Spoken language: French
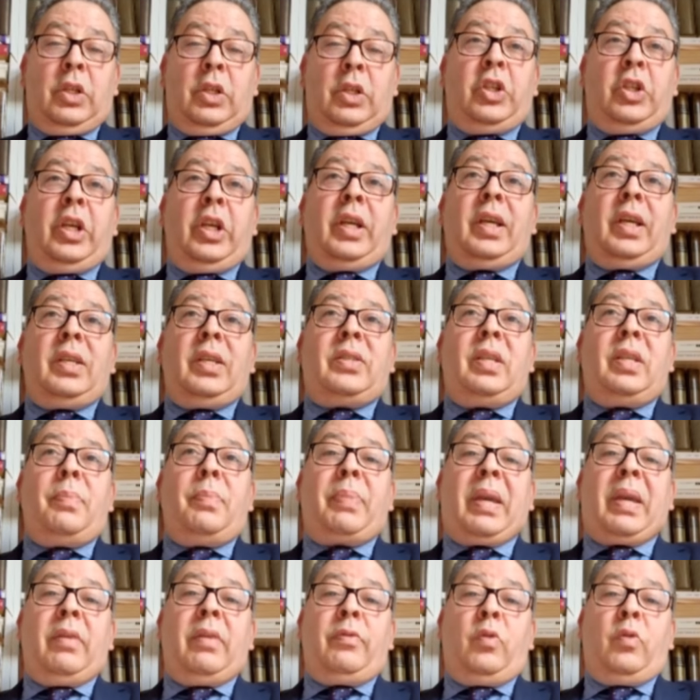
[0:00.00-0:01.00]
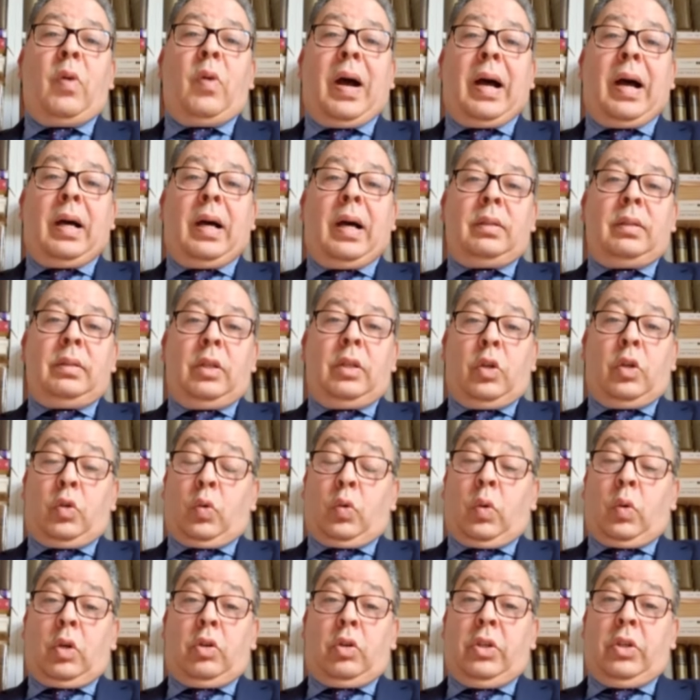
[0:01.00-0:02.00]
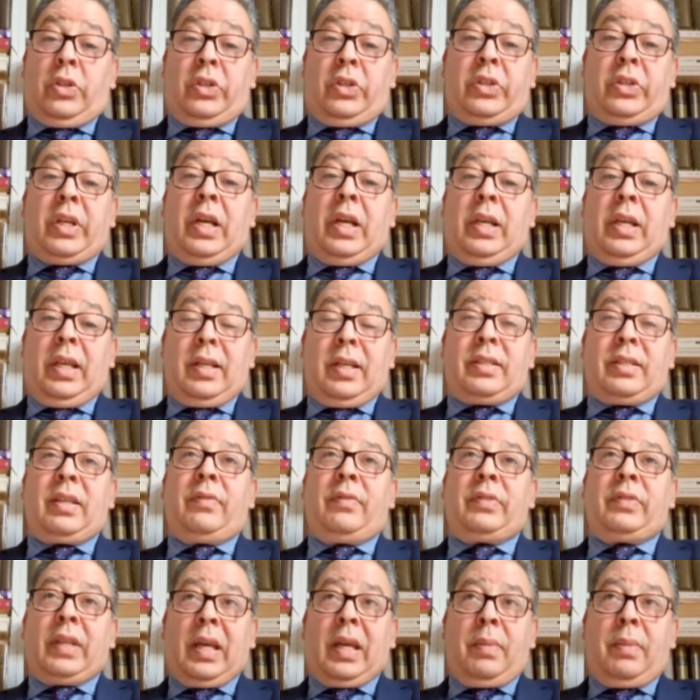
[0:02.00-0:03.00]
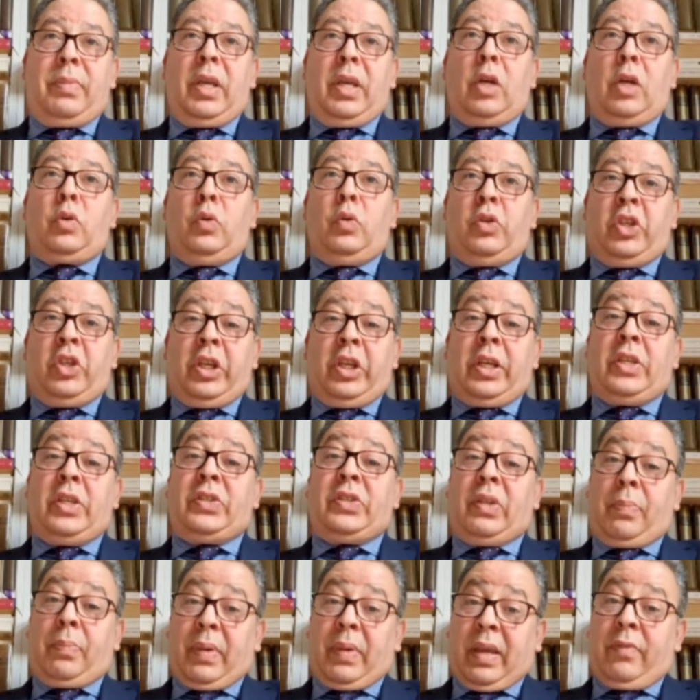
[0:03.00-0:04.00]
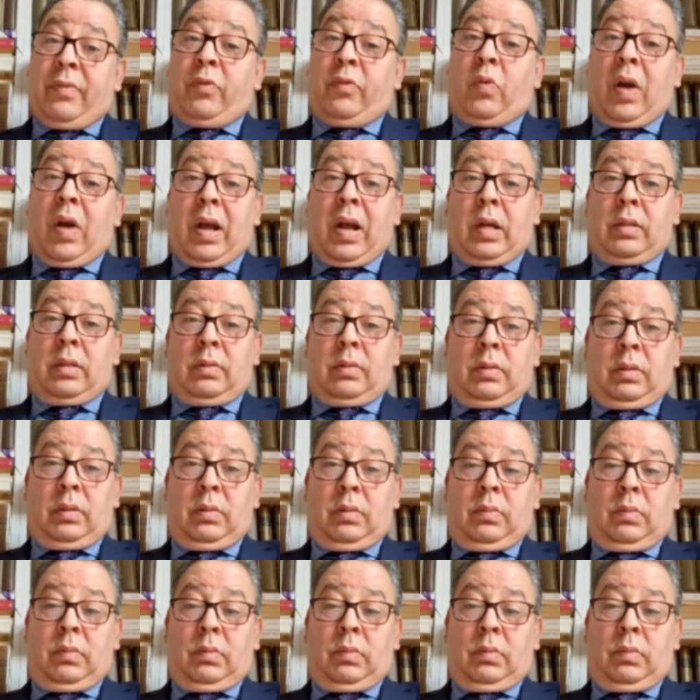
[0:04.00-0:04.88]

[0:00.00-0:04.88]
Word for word: Gérer, c'est prévoir. Et je crois que les Israéliens savent très bien que gérer, c'est prévoir.